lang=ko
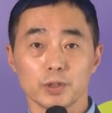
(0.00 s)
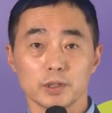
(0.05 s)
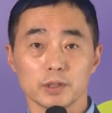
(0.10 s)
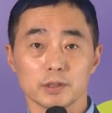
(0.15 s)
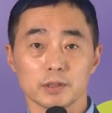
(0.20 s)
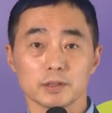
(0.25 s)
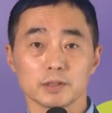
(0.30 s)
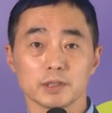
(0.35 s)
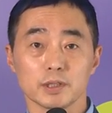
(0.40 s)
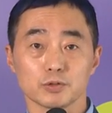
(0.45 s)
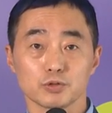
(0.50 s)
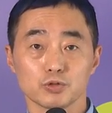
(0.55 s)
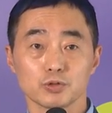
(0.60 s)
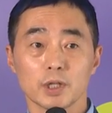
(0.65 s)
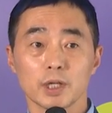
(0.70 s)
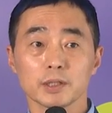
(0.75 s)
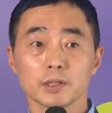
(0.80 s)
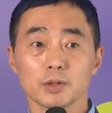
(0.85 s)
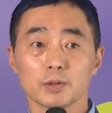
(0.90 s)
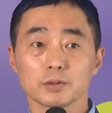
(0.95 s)
있는 이제
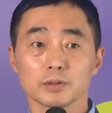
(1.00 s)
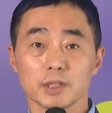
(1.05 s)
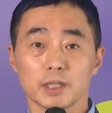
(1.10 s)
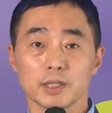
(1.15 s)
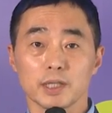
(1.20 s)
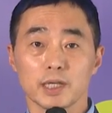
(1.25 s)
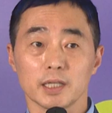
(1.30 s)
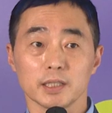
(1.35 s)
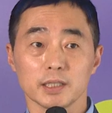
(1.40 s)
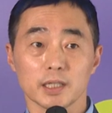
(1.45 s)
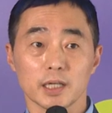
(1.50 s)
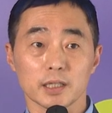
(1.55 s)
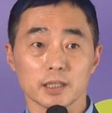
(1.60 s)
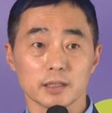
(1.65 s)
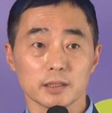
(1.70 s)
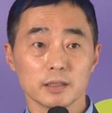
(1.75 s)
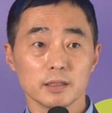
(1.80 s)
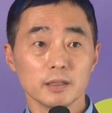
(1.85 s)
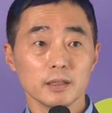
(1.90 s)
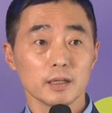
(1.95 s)
순환 경제에 대한
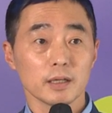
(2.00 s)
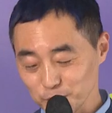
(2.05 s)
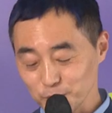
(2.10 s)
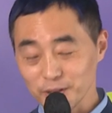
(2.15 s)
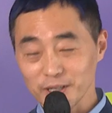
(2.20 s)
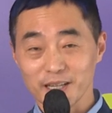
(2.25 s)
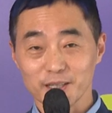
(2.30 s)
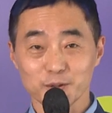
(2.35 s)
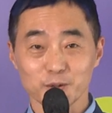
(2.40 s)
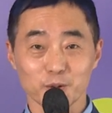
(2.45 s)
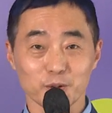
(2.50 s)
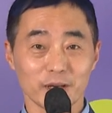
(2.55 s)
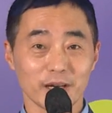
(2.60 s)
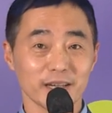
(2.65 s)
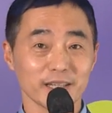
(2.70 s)
이야기를 소개하도록